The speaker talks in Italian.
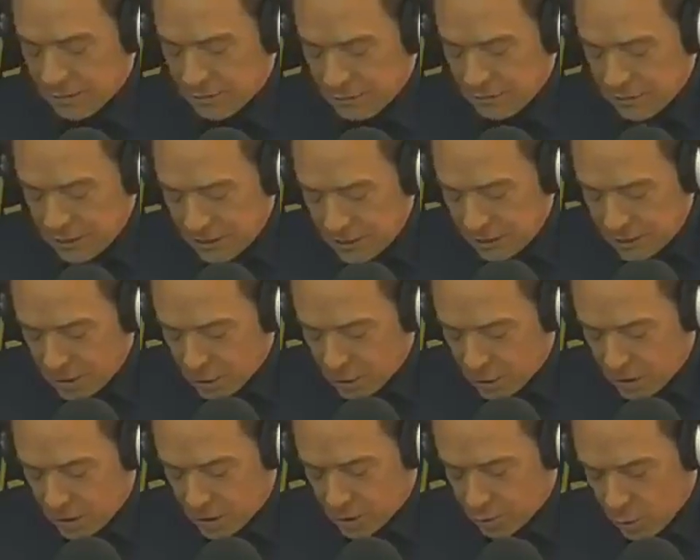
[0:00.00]
il
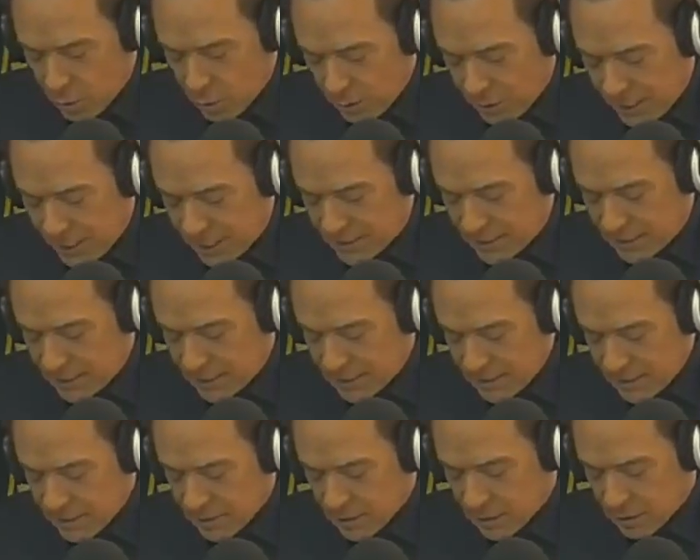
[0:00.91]
figlio che tuo padre
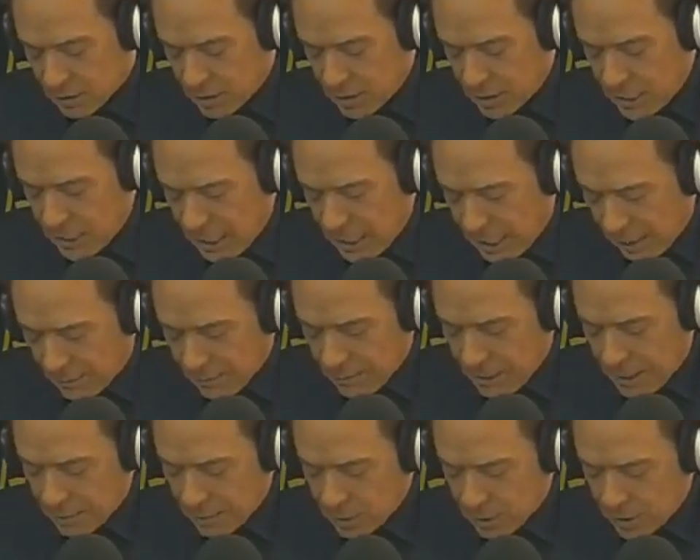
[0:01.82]
Dio
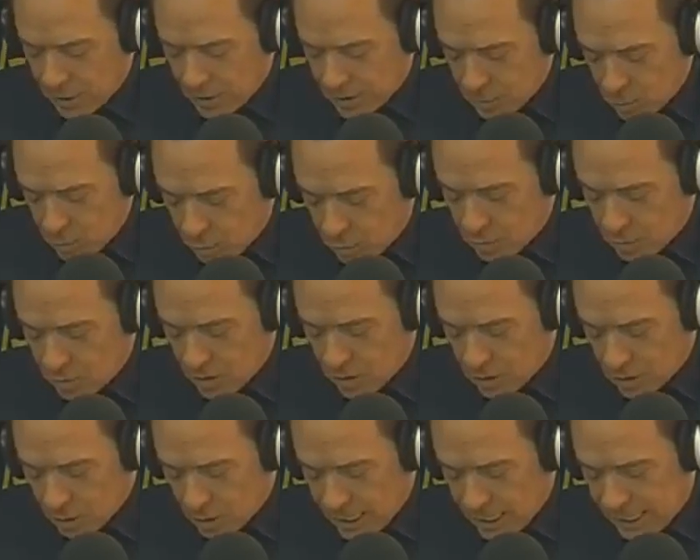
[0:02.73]
abbiamo creduto di
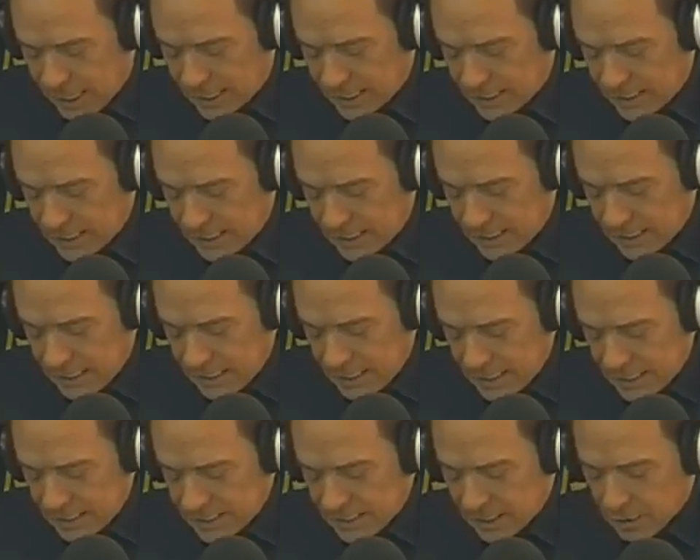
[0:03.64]
educare
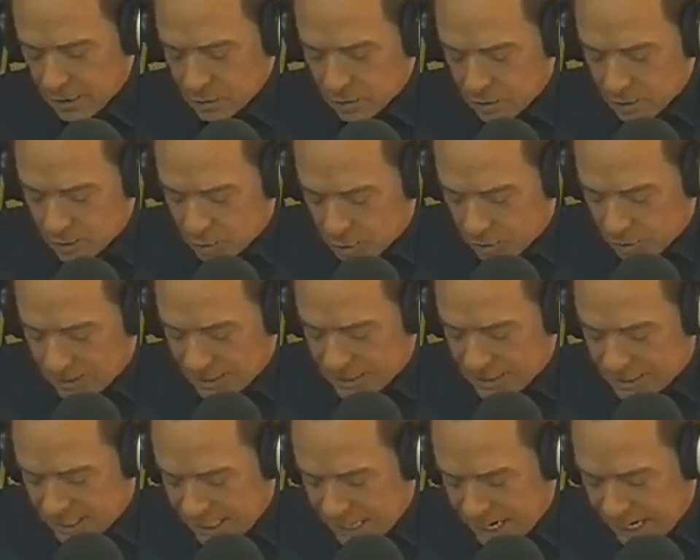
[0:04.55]
se non ti
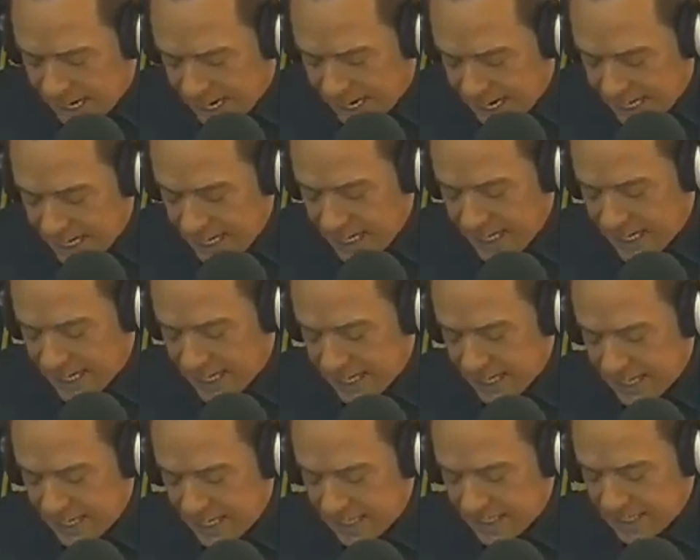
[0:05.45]
trovassi
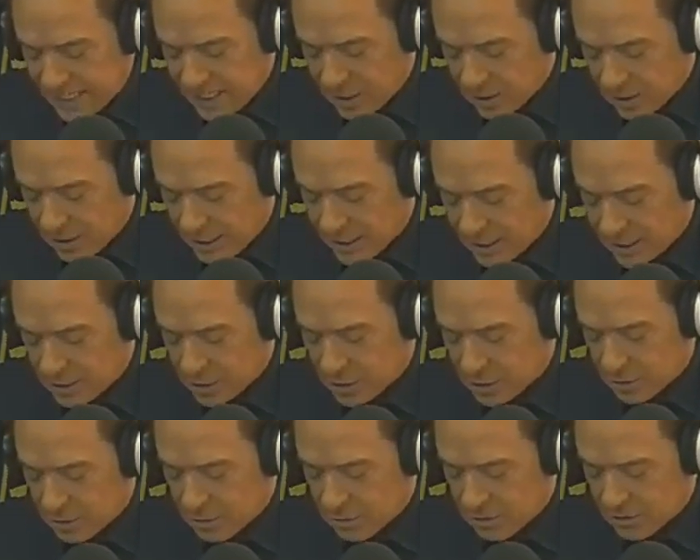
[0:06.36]
anche il
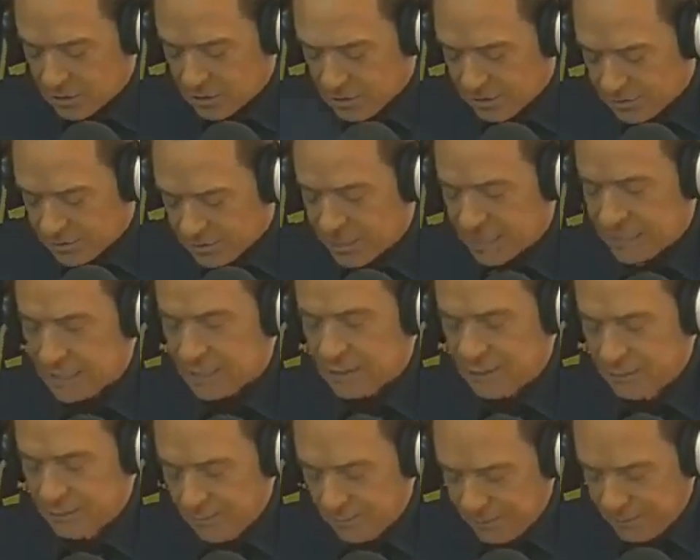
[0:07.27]
coraggio di
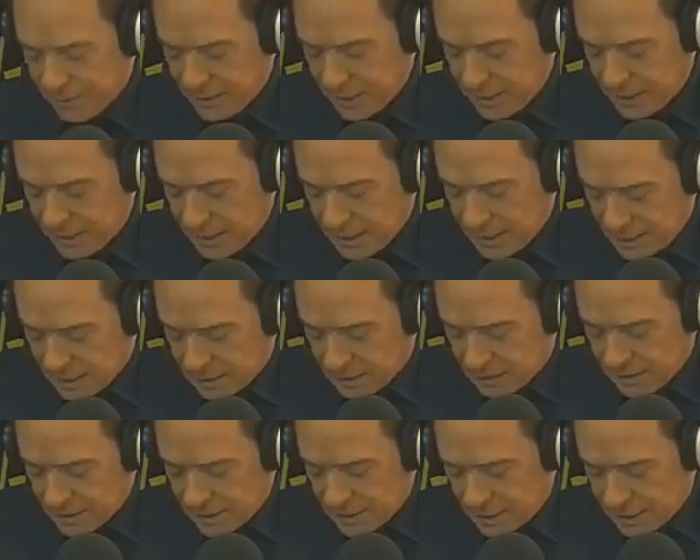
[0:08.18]
farlo.
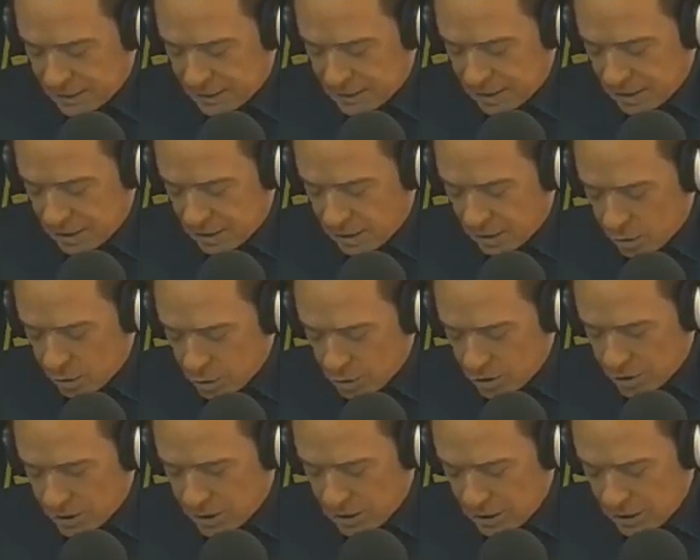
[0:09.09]
Ecco, vede,
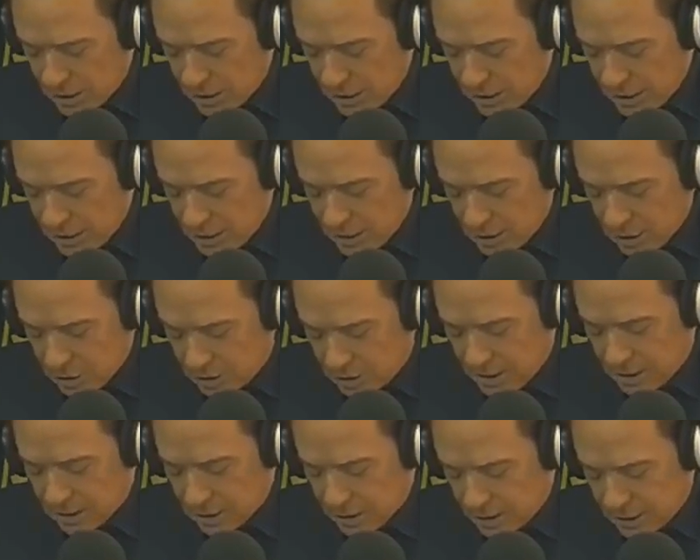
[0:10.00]
oggi io
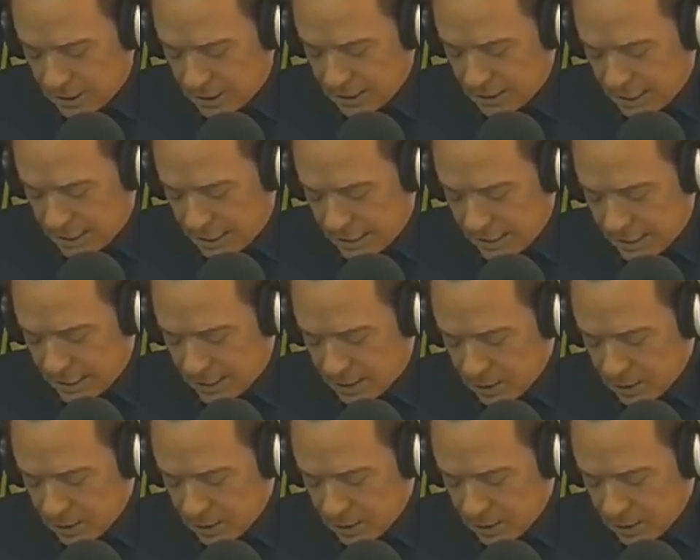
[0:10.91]
credo che l'Italia